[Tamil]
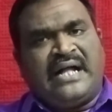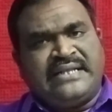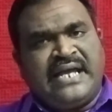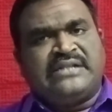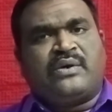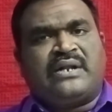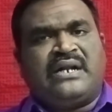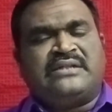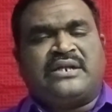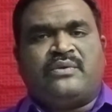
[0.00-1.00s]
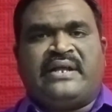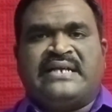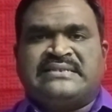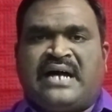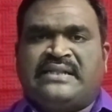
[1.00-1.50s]
அதே தொடர்ல
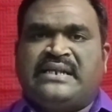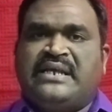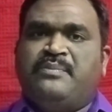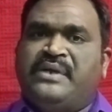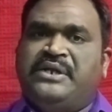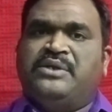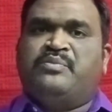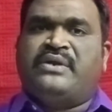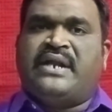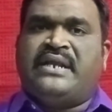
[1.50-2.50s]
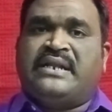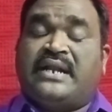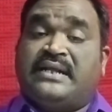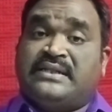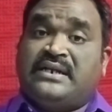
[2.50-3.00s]
தன்னுடைய சாதனையை மீண்டும்
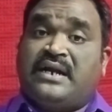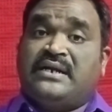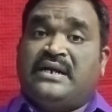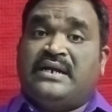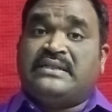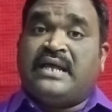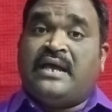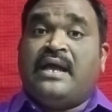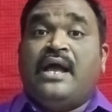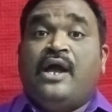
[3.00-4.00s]
முறியடிக்கிறார் எத்தனை ரன்கள் எடுத்து